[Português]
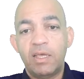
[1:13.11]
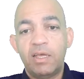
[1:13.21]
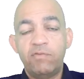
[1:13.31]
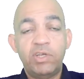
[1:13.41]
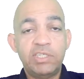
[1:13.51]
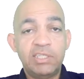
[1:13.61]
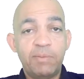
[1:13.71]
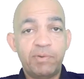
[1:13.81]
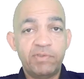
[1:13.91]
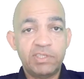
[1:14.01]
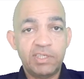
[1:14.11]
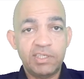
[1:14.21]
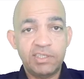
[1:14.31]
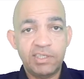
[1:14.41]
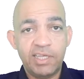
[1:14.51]
uh, vou adiantar para
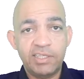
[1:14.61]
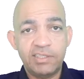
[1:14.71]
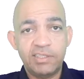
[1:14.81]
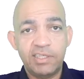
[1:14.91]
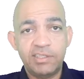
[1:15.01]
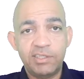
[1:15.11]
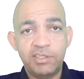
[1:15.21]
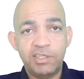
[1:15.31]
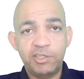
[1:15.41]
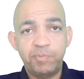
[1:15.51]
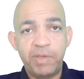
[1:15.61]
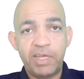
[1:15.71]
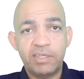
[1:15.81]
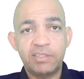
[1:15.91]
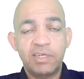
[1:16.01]
você que já ex existem
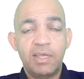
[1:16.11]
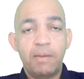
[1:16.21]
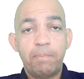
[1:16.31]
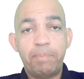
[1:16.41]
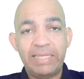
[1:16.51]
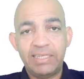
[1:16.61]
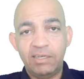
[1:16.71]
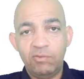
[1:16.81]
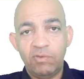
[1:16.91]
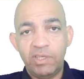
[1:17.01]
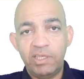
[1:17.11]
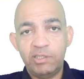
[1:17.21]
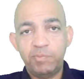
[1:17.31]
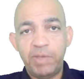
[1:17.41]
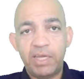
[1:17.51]
esperas padrão
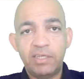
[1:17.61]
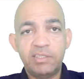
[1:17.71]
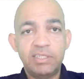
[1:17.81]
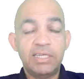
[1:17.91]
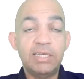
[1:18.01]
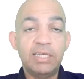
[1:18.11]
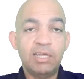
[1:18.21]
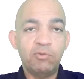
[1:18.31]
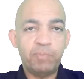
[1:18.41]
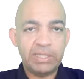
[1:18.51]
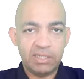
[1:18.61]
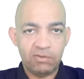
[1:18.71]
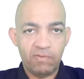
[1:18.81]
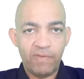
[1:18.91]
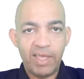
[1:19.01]
e esperas de não
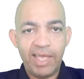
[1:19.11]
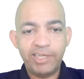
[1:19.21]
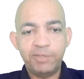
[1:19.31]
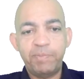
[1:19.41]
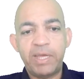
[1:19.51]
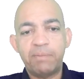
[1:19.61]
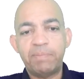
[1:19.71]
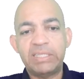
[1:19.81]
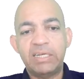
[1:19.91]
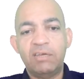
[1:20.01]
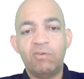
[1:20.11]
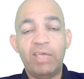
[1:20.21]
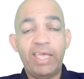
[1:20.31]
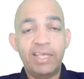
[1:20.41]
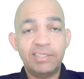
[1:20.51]
padrão. A espera
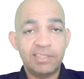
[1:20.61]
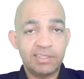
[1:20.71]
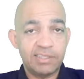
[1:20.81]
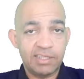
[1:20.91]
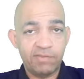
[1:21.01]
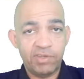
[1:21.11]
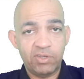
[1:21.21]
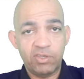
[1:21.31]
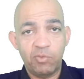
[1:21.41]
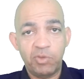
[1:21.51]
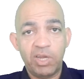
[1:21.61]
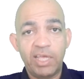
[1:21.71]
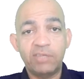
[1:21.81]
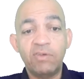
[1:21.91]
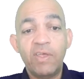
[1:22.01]
padrão, é essa que você está vendo aqui ao meu
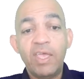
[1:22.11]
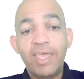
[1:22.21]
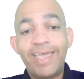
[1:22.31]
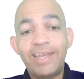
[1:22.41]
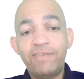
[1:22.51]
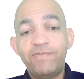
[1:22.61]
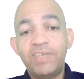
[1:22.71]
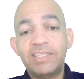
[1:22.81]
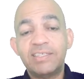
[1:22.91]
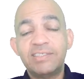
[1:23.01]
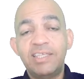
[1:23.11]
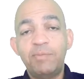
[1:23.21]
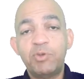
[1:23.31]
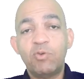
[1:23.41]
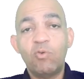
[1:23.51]
lado, ela é feita
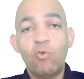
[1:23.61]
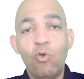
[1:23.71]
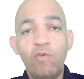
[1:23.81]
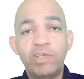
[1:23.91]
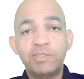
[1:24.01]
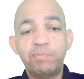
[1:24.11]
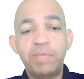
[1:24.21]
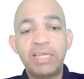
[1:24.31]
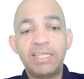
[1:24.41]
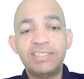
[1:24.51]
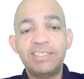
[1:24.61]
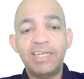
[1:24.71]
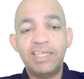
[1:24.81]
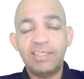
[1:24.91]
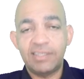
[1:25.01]
sempre com curvas pela
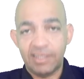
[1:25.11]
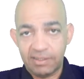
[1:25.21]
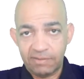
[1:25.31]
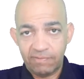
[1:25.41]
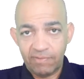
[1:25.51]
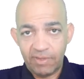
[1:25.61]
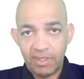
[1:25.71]
direita.